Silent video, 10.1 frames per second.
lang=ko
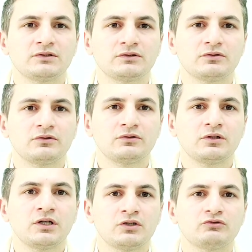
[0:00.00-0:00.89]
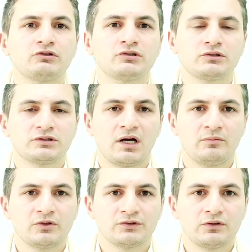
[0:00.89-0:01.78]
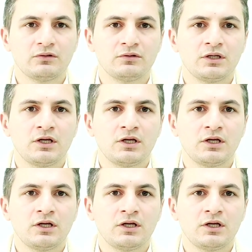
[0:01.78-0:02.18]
수 있도록 최선을 다하면서